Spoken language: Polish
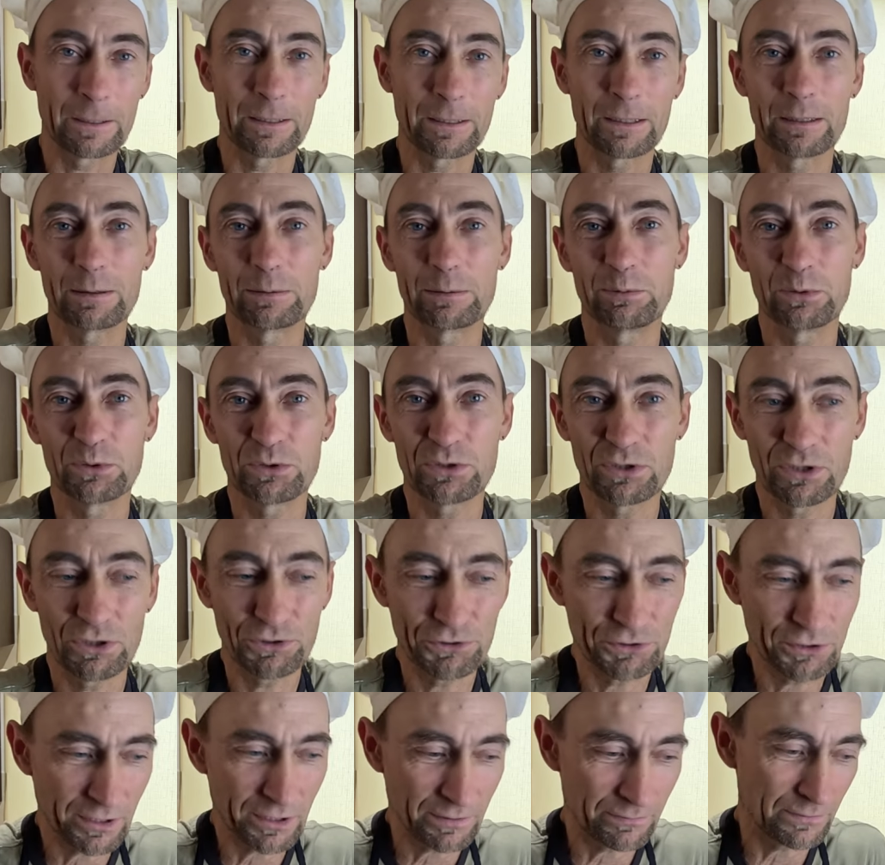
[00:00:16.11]
e,
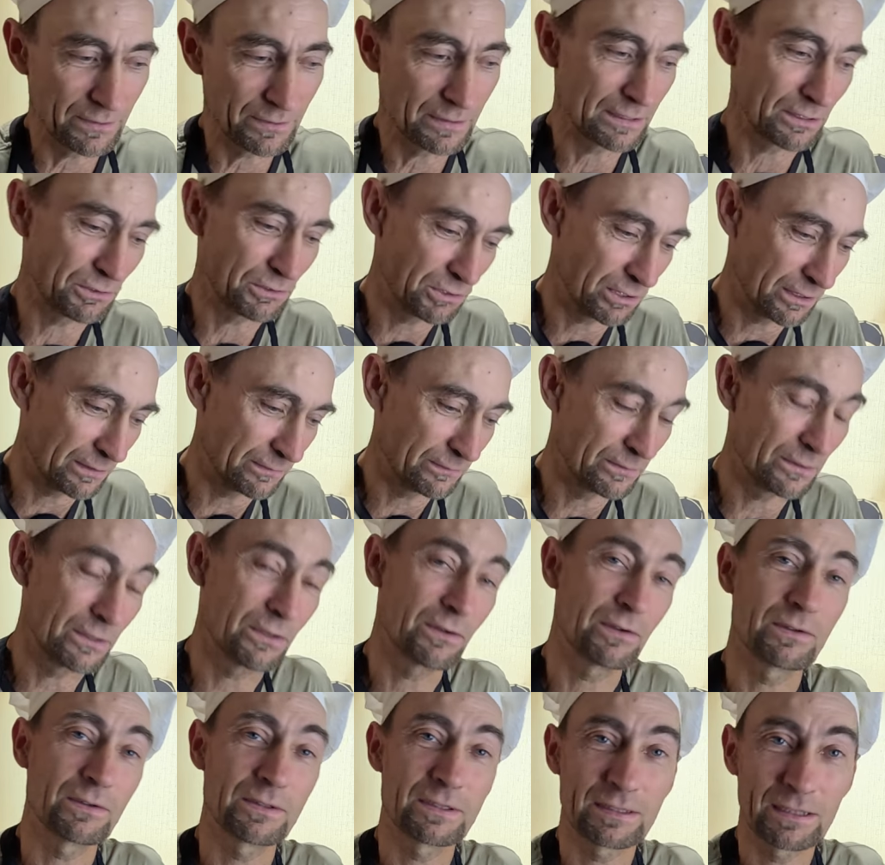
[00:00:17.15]
później siewy,
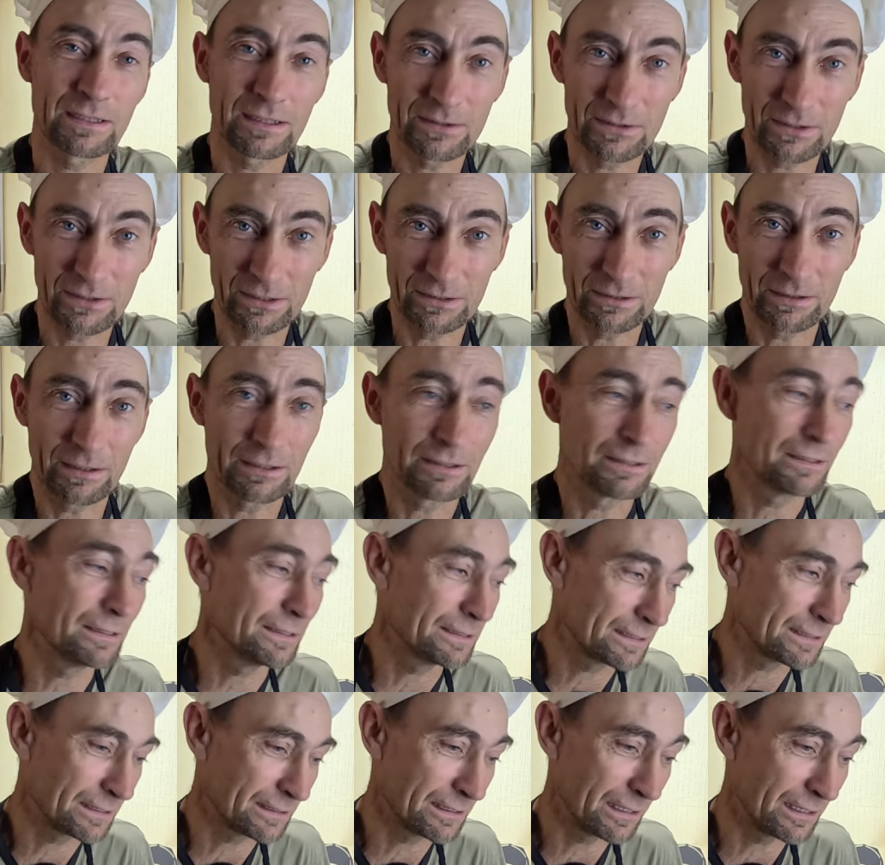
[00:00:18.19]
zasiewy, rozsadzenia
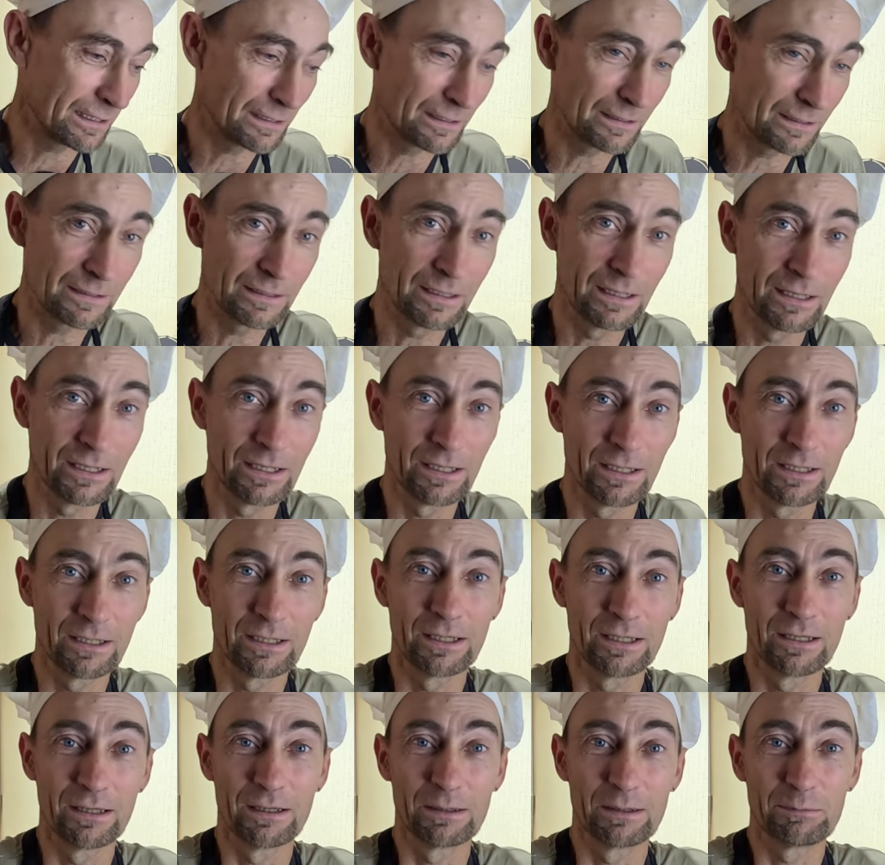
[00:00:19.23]
i tak dalej
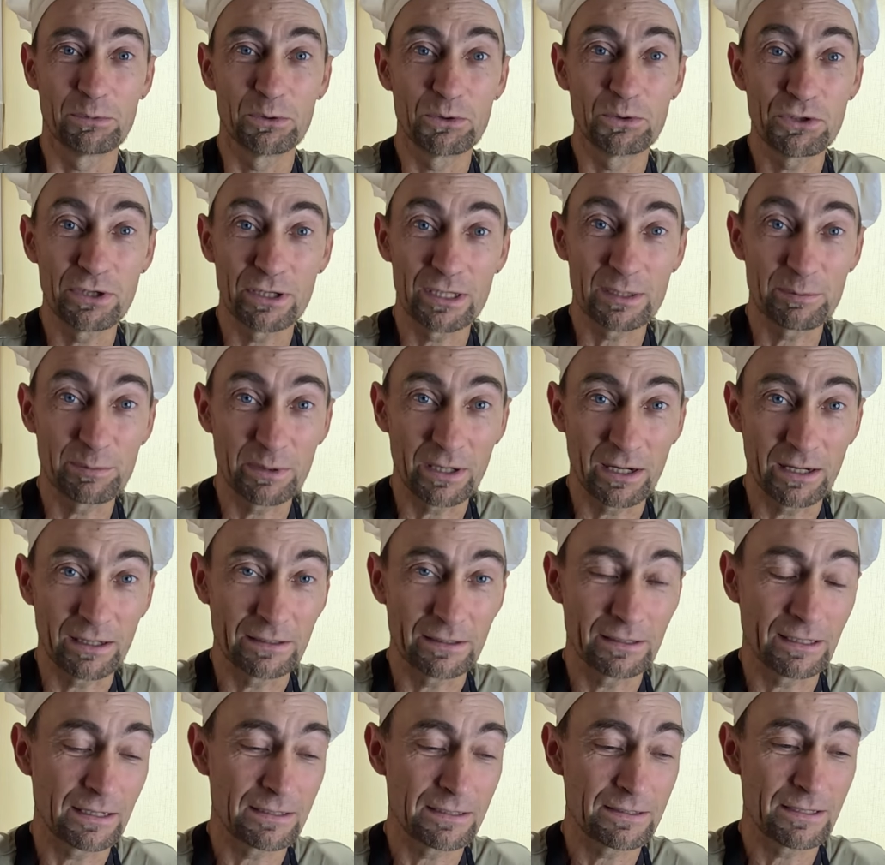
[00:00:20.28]
później jest
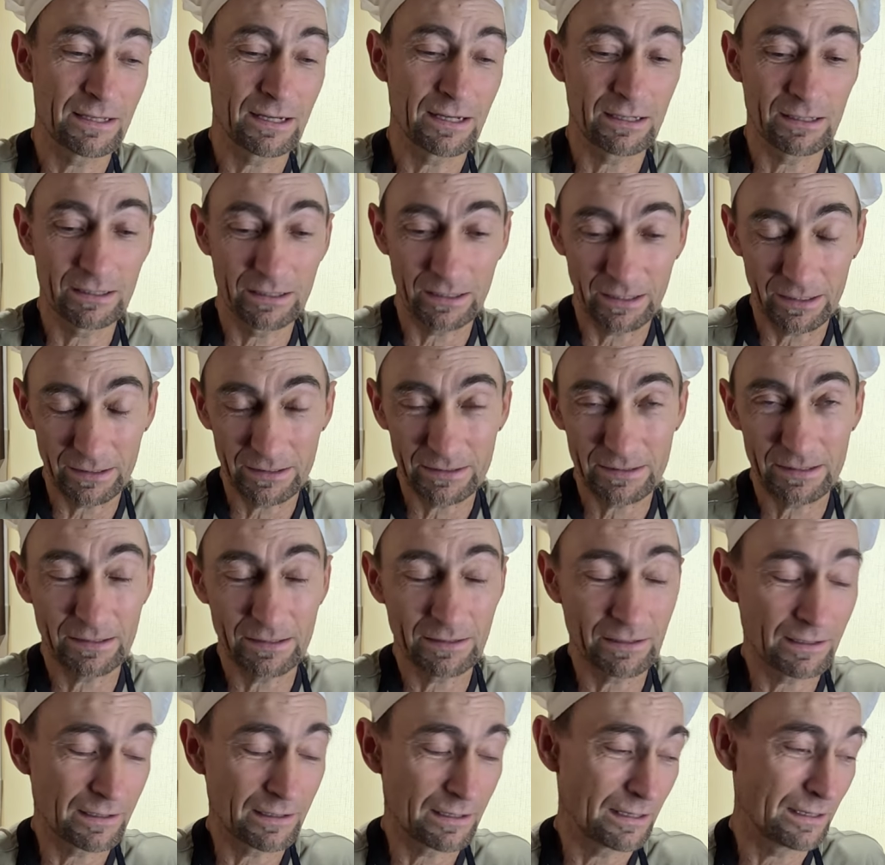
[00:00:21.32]
pielęgnacja, etc.